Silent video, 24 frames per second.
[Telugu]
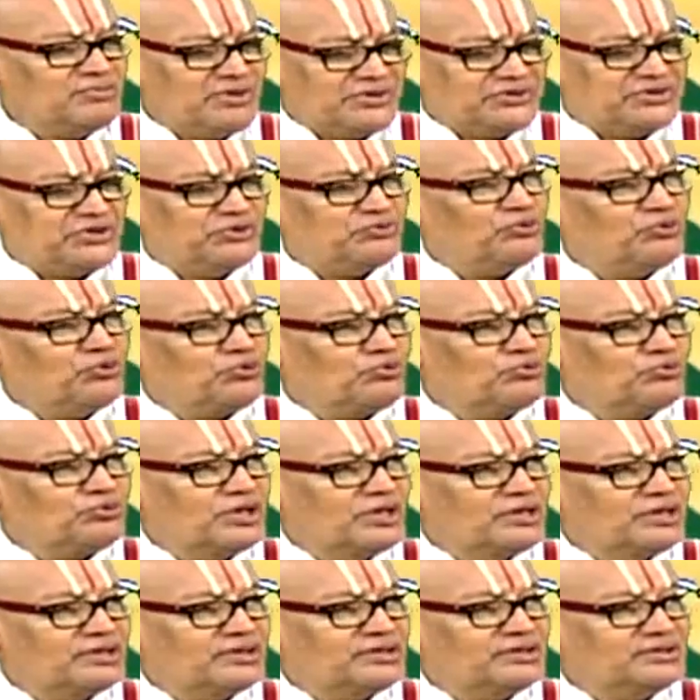మంచిగా
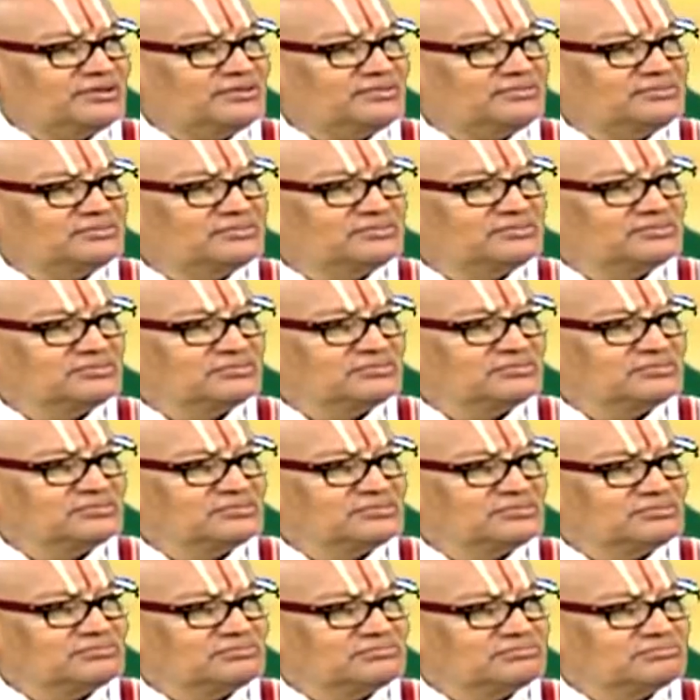కోరుకుంటాను కదా
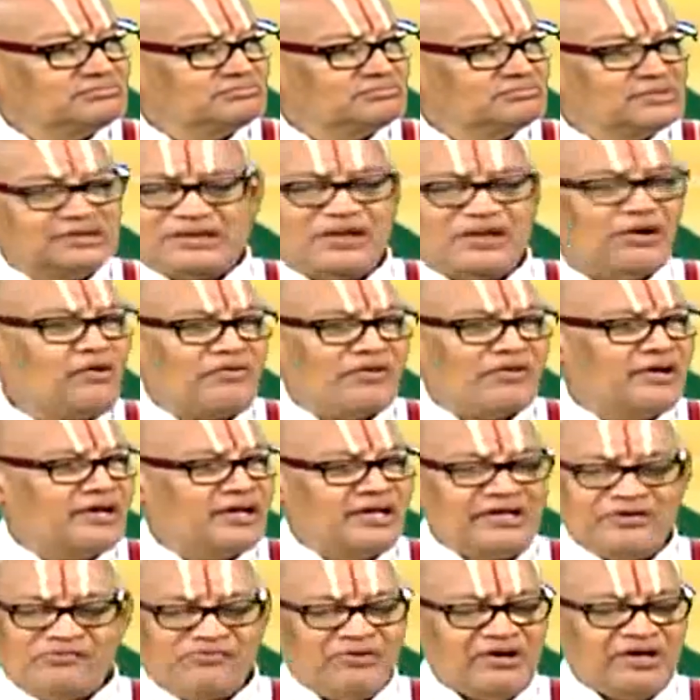మీకు తెలవదండి
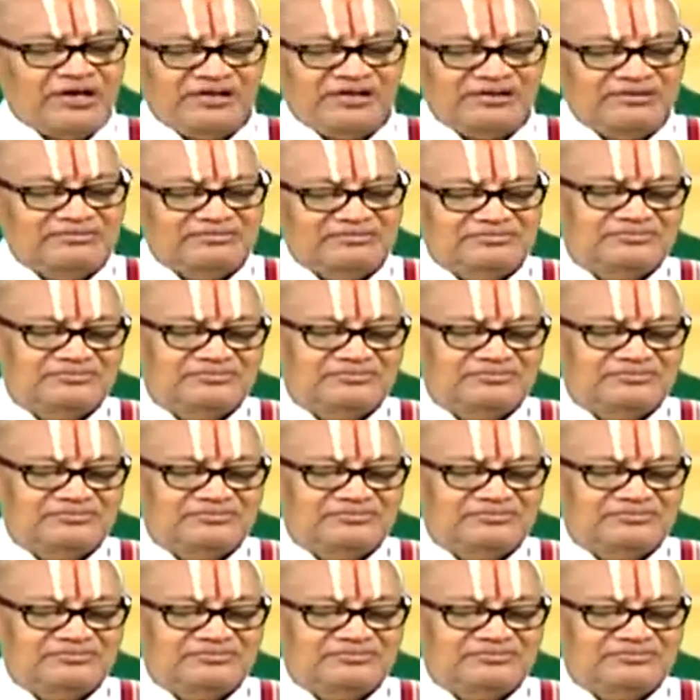ఇవ్వండి